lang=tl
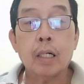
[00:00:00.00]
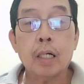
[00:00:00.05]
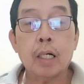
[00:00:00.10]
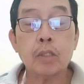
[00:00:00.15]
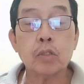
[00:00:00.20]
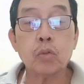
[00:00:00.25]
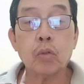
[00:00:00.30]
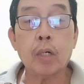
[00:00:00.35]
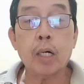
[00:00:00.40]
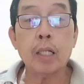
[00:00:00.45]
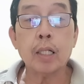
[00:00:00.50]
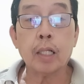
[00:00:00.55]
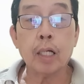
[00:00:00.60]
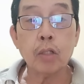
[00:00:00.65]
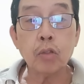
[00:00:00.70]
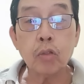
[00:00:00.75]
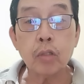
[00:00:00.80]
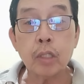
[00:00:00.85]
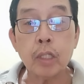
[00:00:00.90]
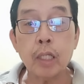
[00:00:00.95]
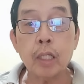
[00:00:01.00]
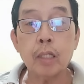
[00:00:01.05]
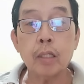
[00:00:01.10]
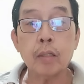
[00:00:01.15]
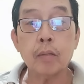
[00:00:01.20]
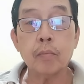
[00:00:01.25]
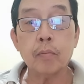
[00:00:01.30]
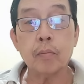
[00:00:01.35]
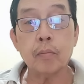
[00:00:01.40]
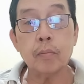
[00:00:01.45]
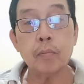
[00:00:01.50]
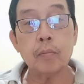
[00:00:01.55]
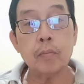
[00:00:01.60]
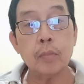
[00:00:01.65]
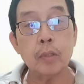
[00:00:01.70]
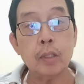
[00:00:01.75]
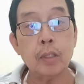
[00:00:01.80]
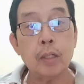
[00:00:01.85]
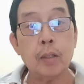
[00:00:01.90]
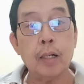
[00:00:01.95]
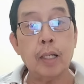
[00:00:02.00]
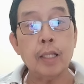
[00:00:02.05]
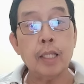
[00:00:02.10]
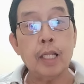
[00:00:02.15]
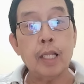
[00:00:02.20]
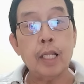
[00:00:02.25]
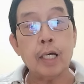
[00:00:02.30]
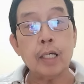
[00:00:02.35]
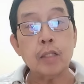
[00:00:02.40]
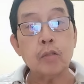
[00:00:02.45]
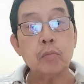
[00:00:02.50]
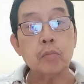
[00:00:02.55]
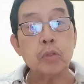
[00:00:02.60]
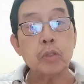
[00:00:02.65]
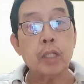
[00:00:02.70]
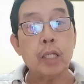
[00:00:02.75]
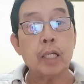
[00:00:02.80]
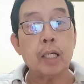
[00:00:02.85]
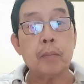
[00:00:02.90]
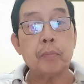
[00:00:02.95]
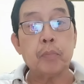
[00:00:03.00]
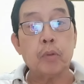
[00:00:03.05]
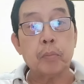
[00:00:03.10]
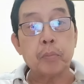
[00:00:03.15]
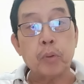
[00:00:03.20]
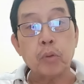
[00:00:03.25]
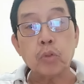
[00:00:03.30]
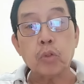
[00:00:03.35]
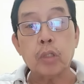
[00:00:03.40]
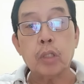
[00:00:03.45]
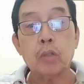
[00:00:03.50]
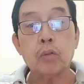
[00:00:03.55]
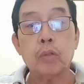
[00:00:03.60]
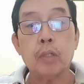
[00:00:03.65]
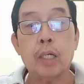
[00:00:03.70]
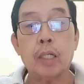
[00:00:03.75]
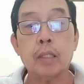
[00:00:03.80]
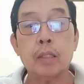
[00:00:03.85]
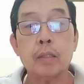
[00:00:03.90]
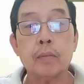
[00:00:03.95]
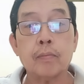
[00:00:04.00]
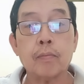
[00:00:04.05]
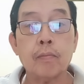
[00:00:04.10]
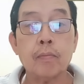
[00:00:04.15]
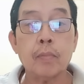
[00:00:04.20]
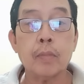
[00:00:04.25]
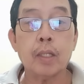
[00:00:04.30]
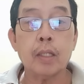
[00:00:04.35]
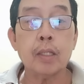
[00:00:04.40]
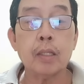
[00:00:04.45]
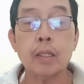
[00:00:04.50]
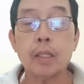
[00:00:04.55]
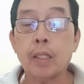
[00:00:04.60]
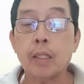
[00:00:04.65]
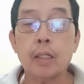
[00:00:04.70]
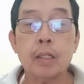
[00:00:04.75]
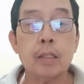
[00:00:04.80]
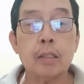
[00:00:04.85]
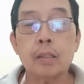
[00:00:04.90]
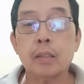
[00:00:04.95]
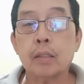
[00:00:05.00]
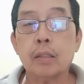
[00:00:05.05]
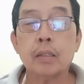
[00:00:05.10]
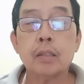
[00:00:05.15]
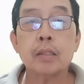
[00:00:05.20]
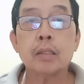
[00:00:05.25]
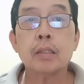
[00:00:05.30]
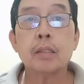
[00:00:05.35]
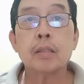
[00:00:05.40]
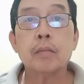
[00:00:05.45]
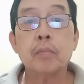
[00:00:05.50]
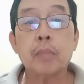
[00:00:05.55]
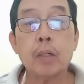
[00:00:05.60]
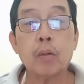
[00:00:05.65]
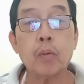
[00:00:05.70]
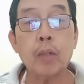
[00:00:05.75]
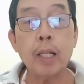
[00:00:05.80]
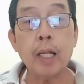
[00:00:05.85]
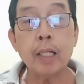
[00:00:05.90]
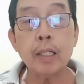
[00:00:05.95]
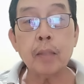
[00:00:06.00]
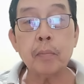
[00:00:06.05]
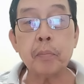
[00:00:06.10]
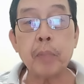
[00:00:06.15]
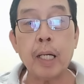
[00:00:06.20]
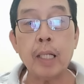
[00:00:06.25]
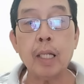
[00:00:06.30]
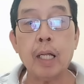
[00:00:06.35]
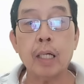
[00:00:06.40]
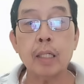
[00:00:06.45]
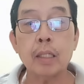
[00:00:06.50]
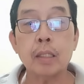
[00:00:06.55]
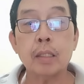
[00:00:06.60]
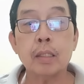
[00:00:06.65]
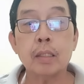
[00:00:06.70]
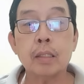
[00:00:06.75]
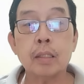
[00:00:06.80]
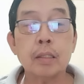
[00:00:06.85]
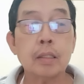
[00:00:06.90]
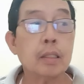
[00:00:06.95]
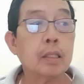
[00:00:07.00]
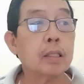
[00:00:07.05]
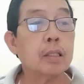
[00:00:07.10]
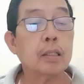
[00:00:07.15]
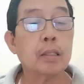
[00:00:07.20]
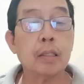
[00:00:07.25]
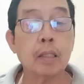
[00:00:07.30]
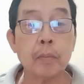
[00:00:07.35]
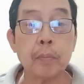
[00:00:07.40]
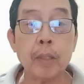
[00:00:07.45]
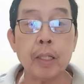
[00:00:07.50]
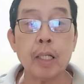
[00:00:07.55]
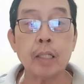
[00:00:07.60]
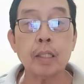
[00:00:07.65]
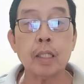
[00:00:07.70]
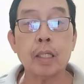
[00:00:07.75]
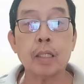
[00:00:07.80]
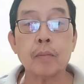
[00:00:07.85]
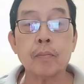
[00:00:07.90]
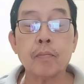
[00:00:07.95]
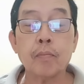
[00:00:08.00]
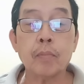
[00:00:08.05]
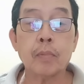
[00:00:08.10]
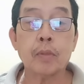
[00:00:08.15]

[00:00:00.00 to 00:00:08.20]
asukal. Ganun din. Ang lalaki ng bodega, pupunuin mo yan. Hindi. Pag wala ng palay na parating,